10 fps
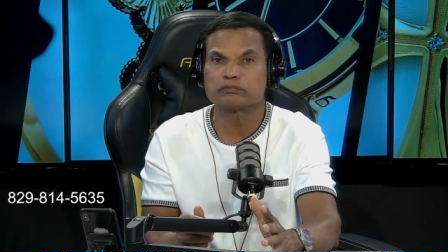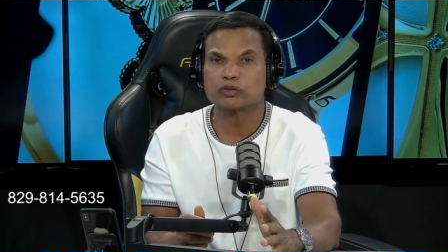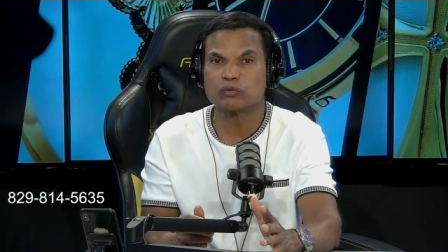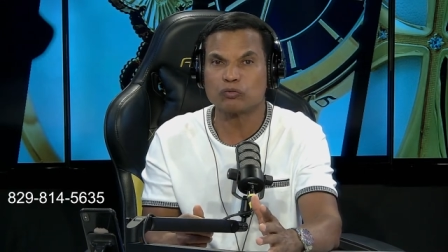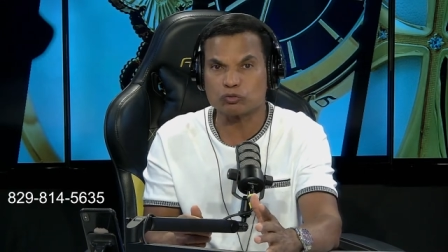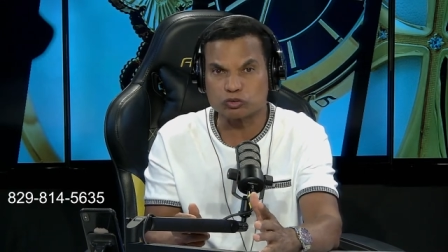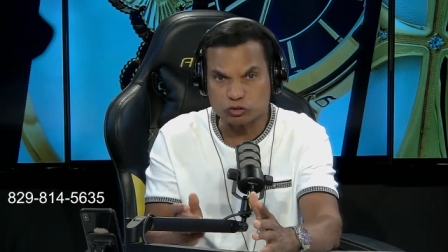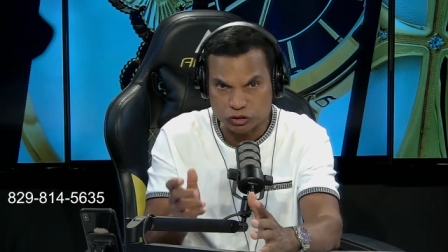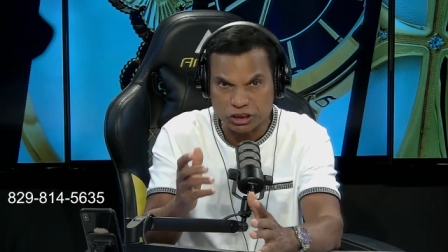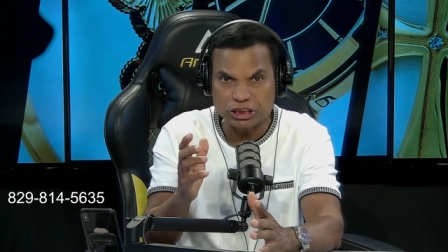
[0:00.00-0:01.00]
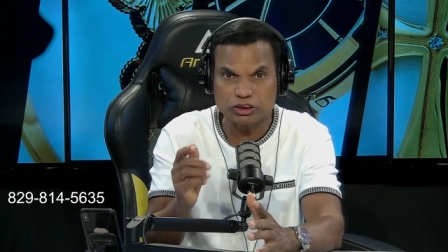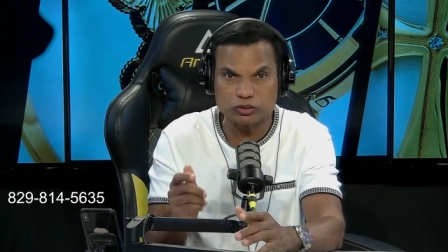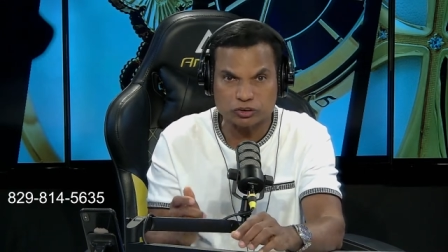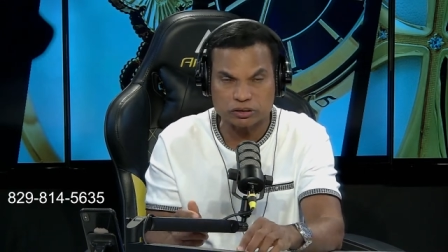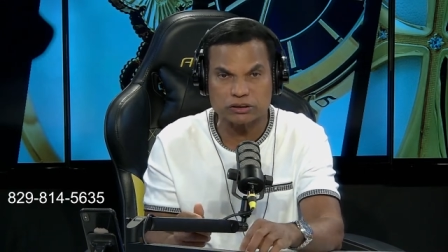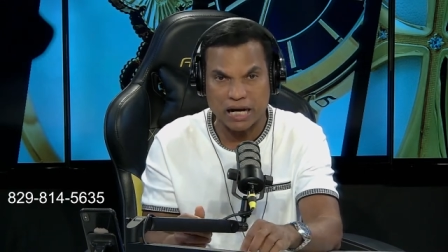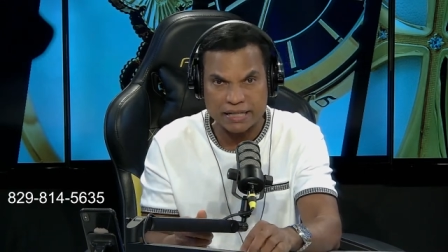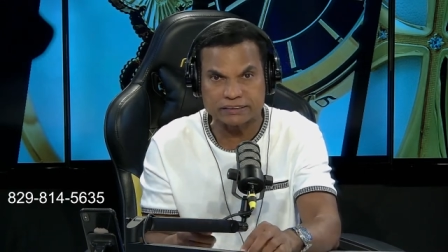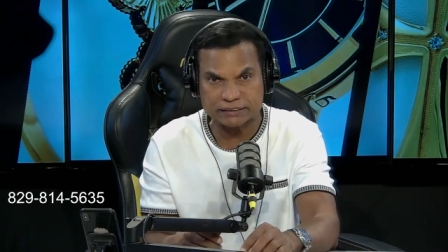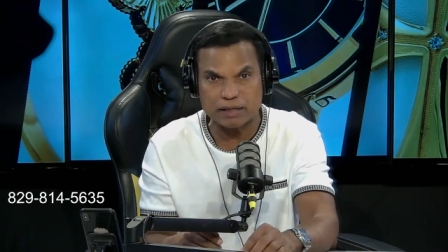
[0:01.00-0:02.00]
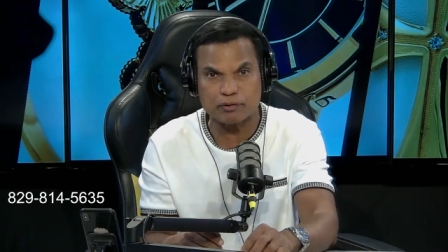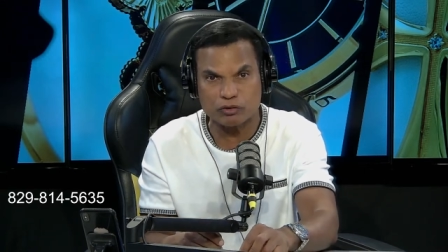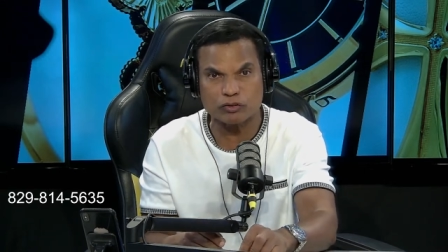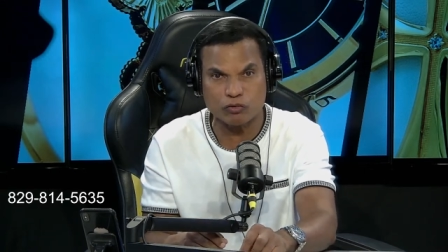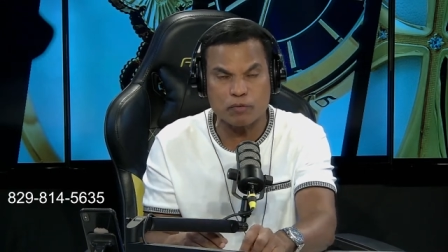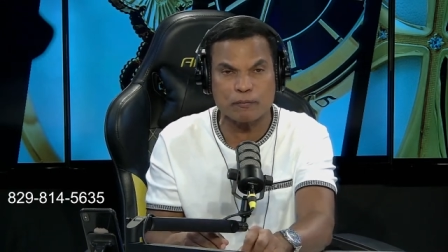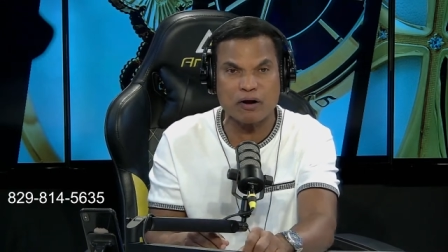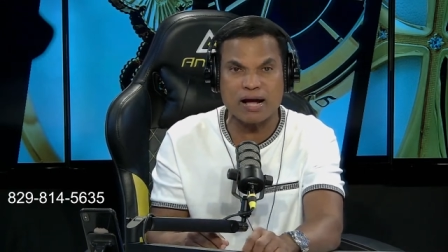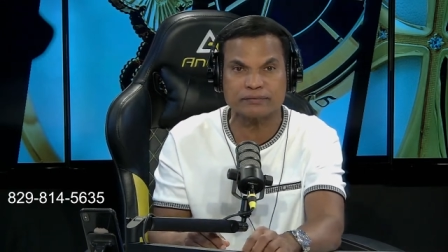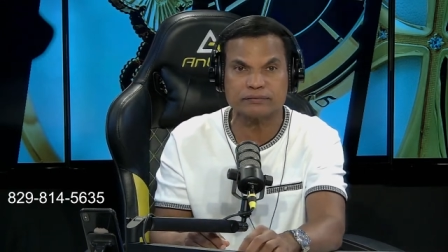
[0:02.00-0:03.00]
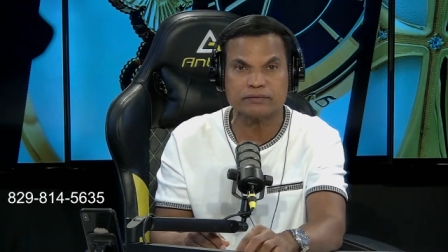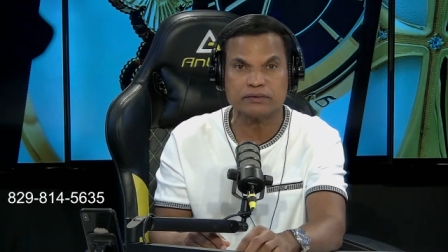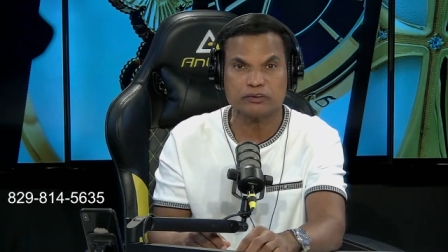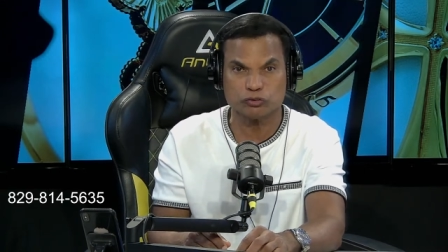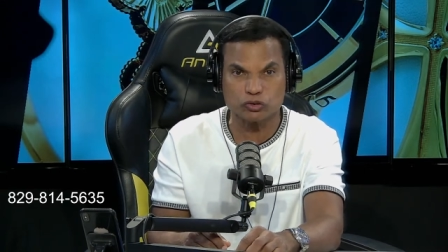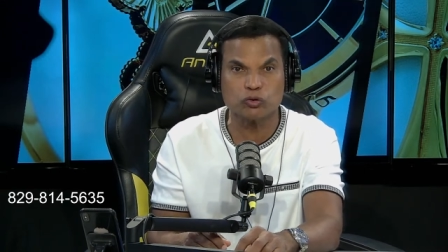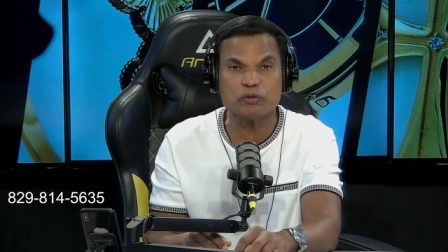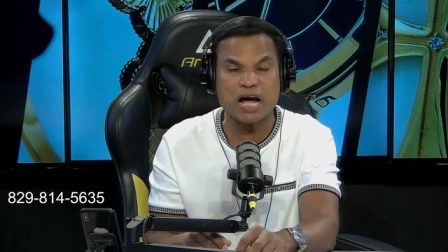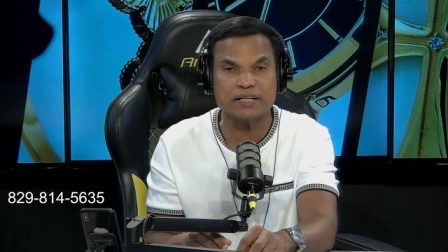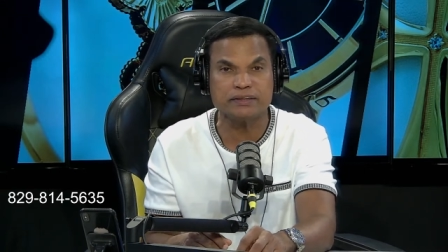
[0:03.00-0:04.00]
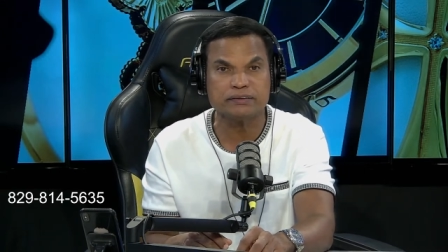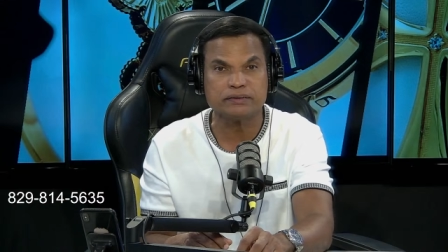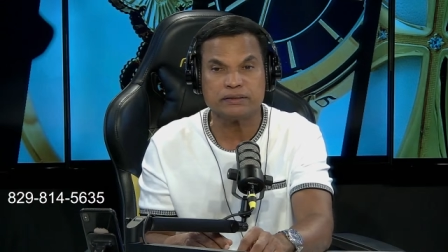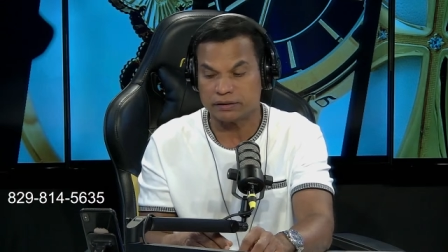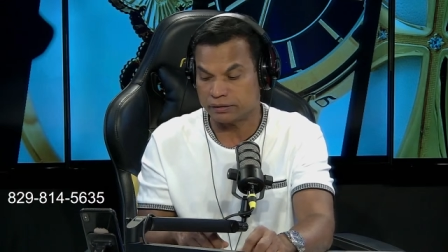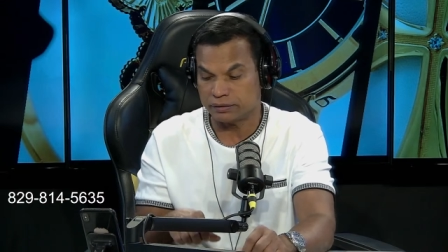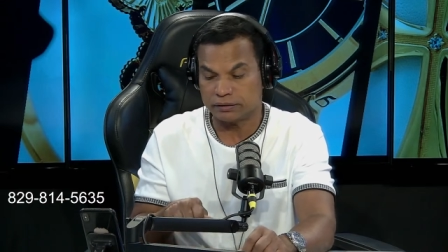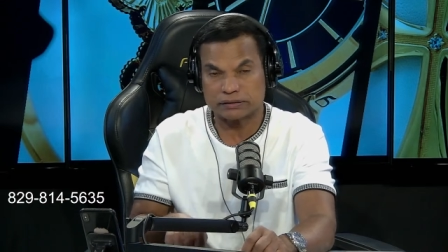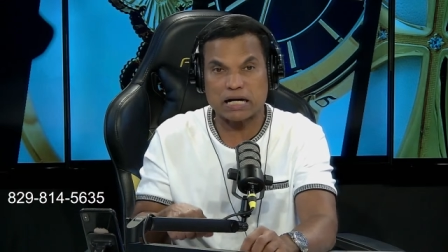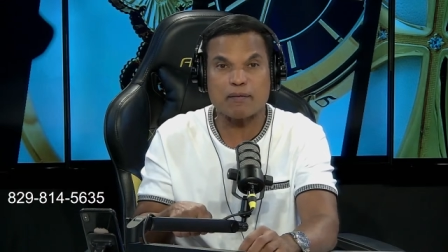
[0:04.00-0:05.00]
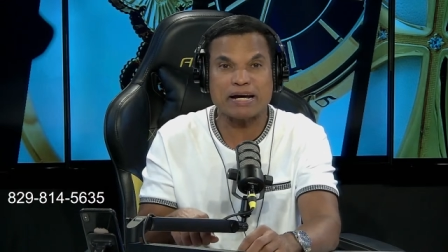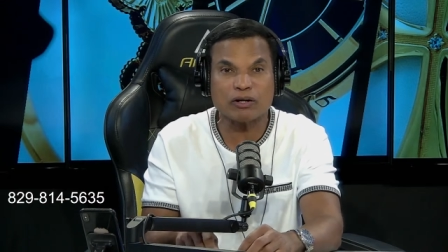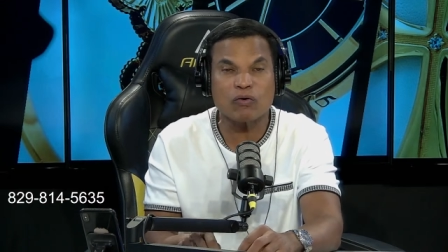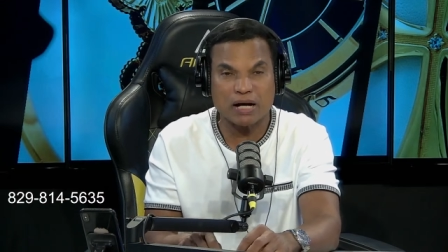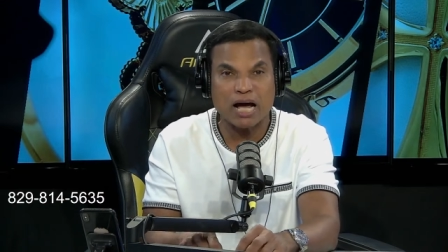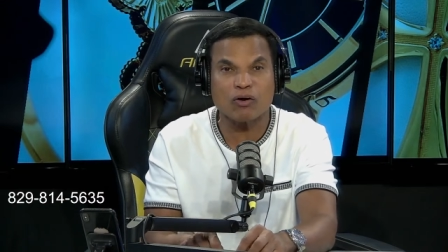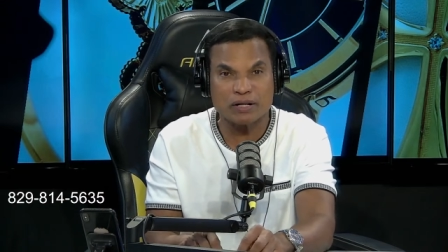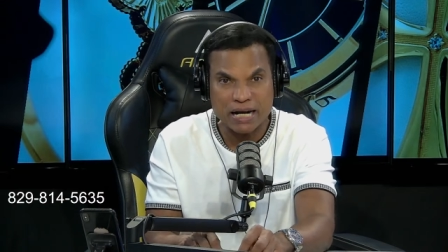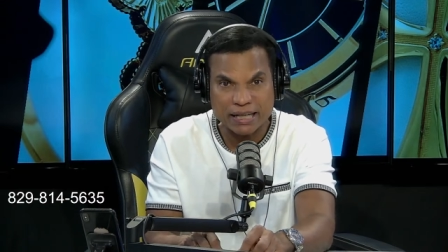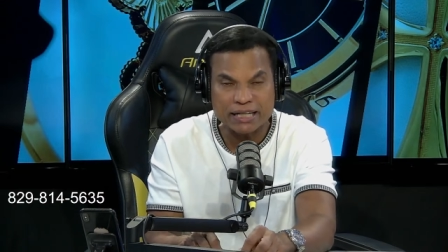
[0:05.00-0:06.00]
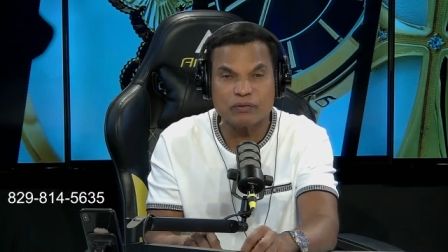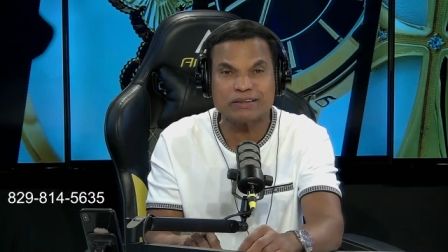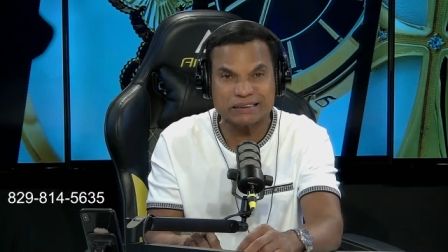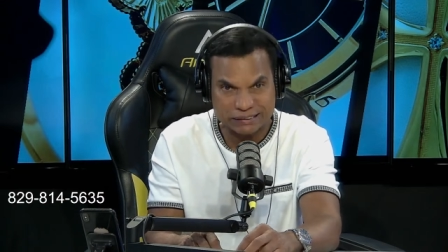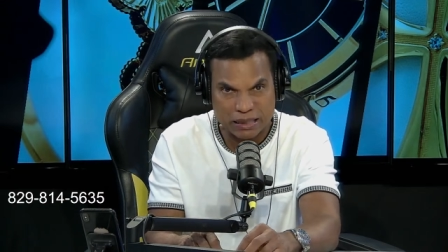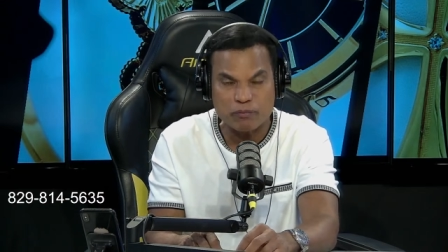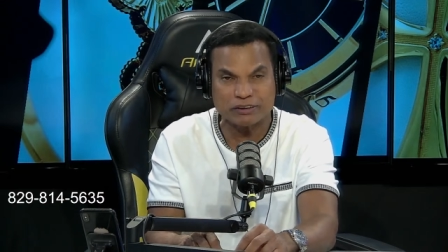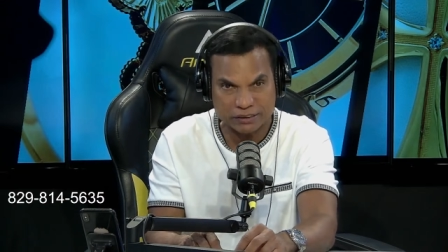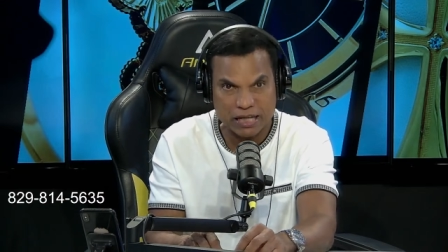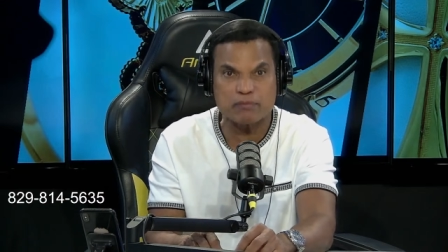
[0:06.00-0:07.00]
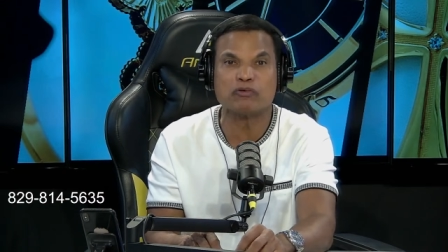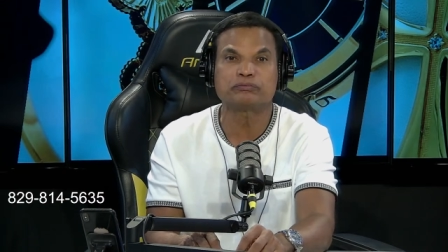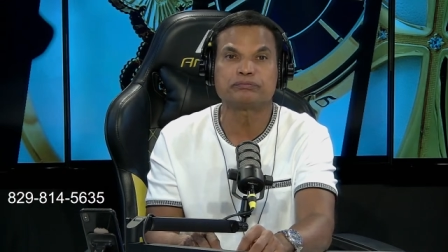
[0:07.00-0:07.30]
cuando sus inicios ahí en Sábado de Corporán, yo estuve ahí, trabajé con Carolyn Aquino en de extremo a extremo.